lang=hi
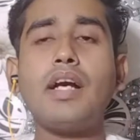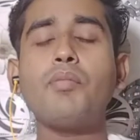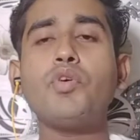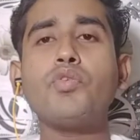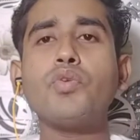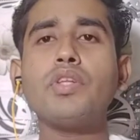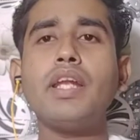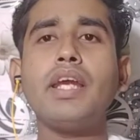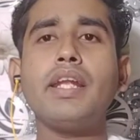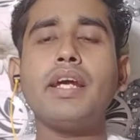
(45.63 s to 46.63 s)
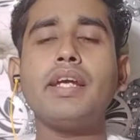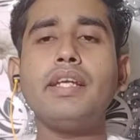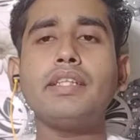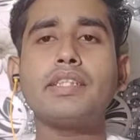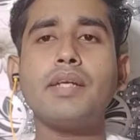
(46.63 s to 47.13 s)
तो आपको सुनते रहना
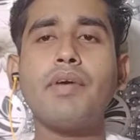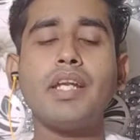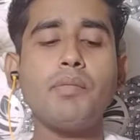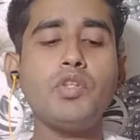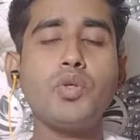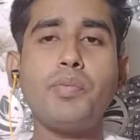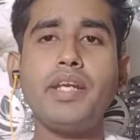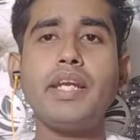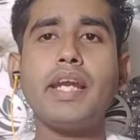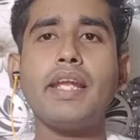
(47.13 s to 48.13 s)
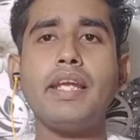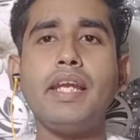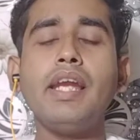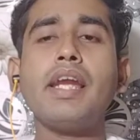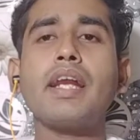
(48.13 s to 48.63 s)
है तो इसके बारे में जो भी ये कह रही
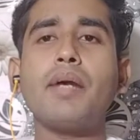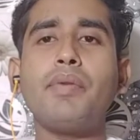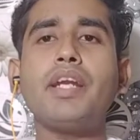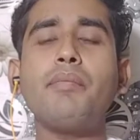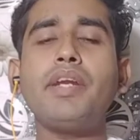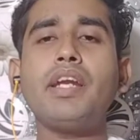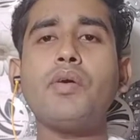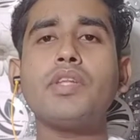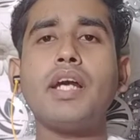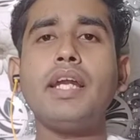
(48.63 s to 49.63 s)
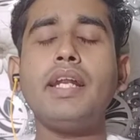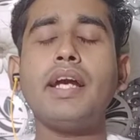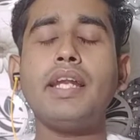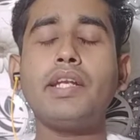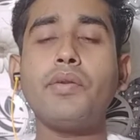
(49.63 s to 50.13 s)
है कभी कभी क्या होता है
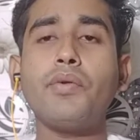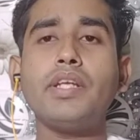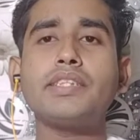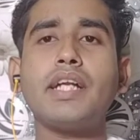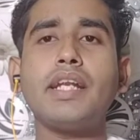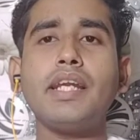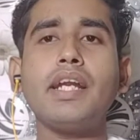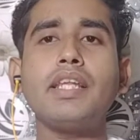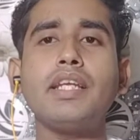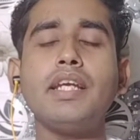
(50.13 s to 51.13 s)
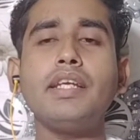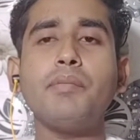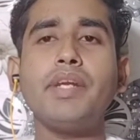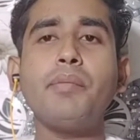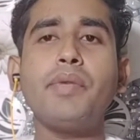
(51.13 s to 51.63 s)
डायरेक्ट इन्होंने स्टार्टिंग कर दी ना
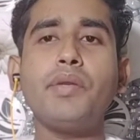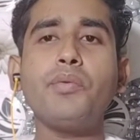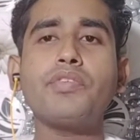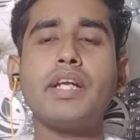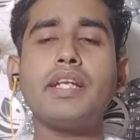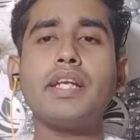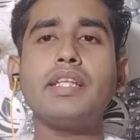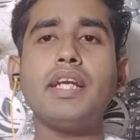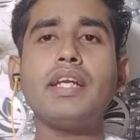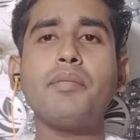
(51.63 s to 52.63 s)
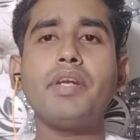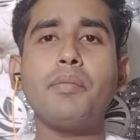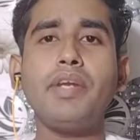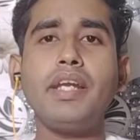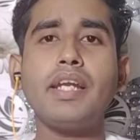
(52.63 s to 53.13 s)
मैं मीनू स्टार्ट कर दिया है कभी
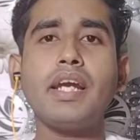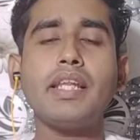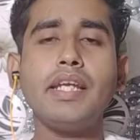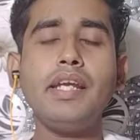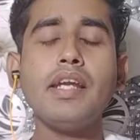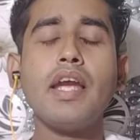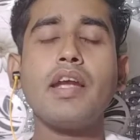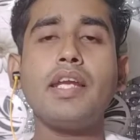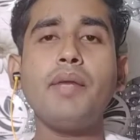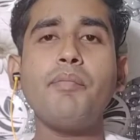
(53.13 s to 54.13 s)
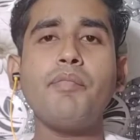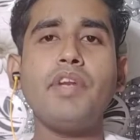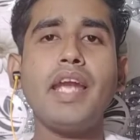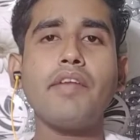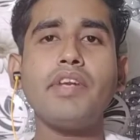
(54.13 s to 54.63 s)
कभी ये क्या करते हैं ये
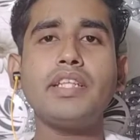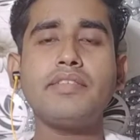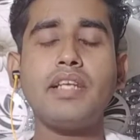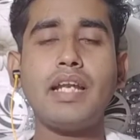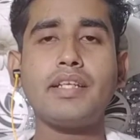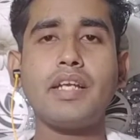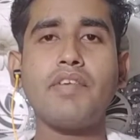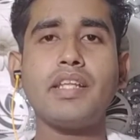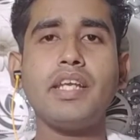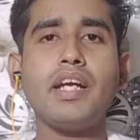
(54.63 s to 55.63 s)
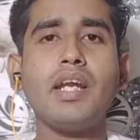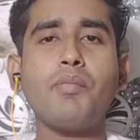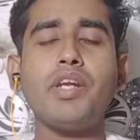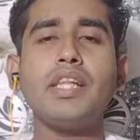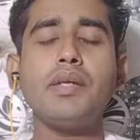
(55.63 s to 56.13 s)
लैंग्वेज सेलेक्ट करवाते हैं अगर
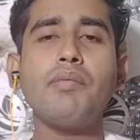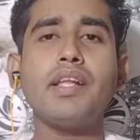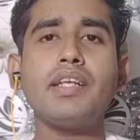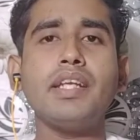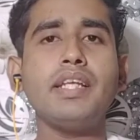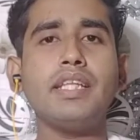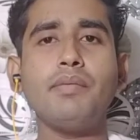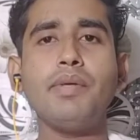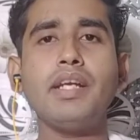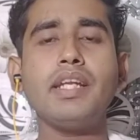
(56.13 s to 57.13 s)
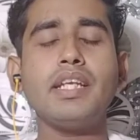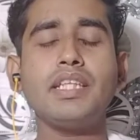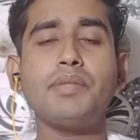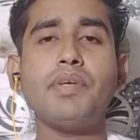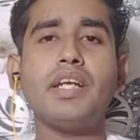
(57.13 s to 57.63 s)
आपको हिंदी में बात करनी है हिंदी में अगर
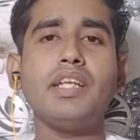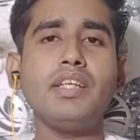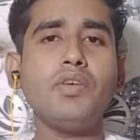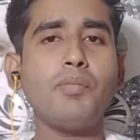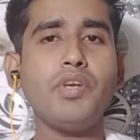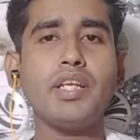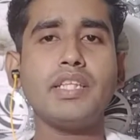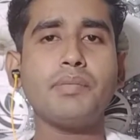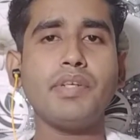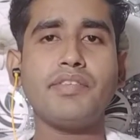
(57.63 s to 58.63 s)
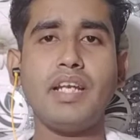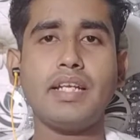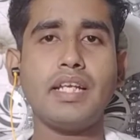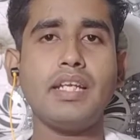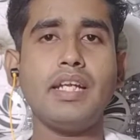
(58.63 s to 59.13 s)
इंग्लिश में करनी है तो आपको इंग्लिश में
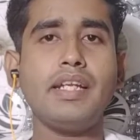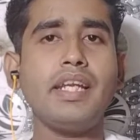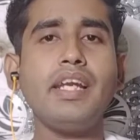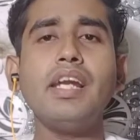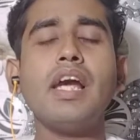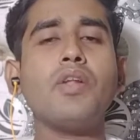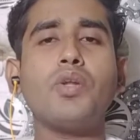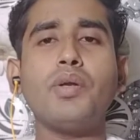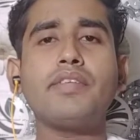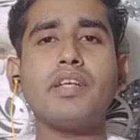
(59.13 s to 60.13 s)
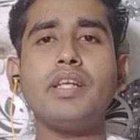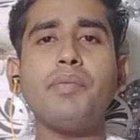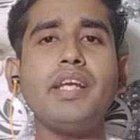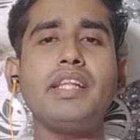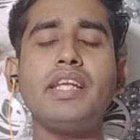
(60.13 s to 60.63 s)
सेलेक्ट करना है ठीक है तो इसके अंदर
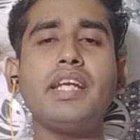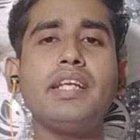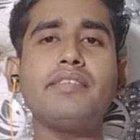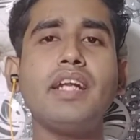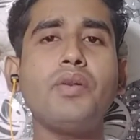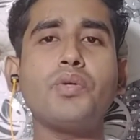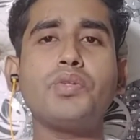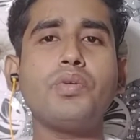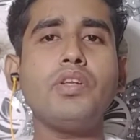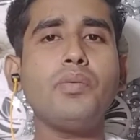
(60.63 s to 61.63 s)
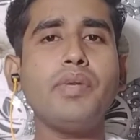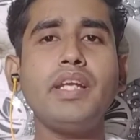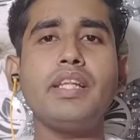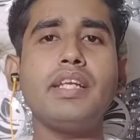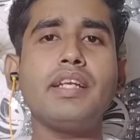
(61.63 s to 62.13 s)
मैंने हिंदी के लिए सेट हो चुकी है तो
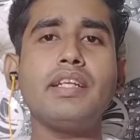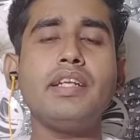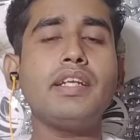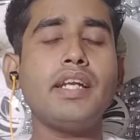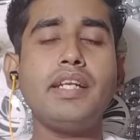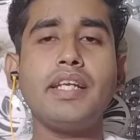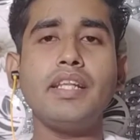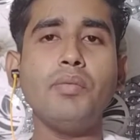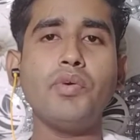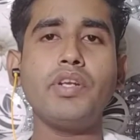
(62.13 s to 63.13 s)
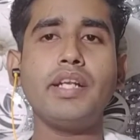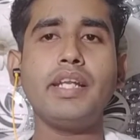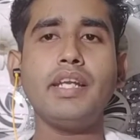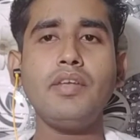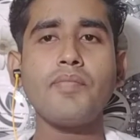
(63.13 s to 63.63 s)
मैंने हिंदी के लिए डायरेक्ट हिंदी बोल रही है
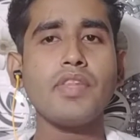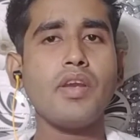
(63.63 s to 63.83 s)
ठीक है